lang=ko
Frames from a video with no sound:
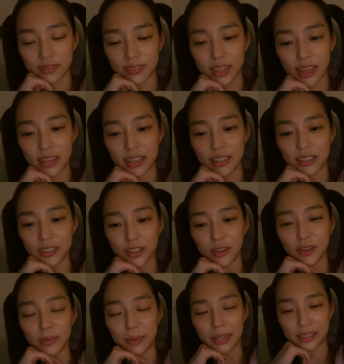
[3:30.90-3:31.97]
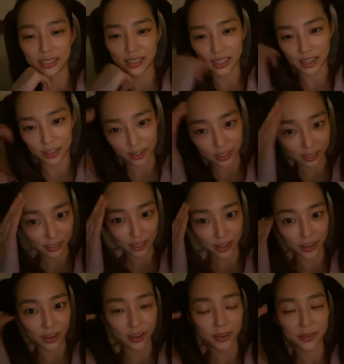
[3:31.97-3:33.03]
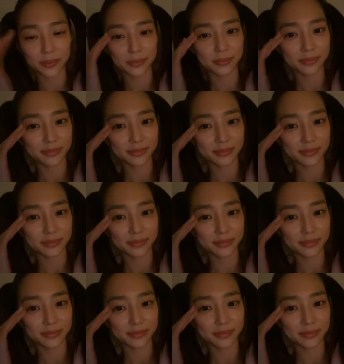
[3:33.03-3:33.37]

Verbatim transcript: 네, 저 마트 다녀왔어요.